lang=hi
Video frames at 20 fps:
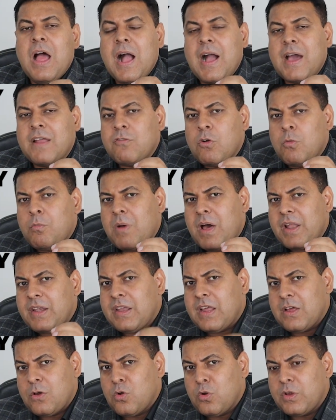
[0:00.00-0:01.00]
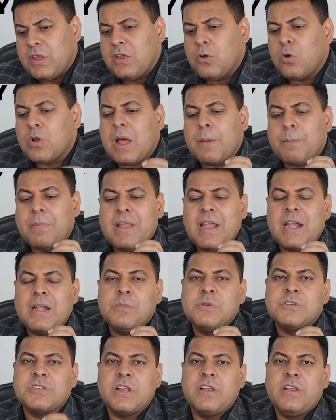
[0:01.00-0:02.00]
अगर वो मान्य होगी और आपने
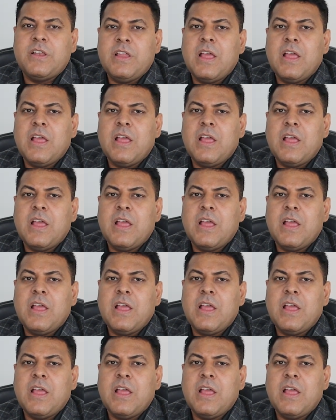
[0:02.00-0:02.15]
एडमिशन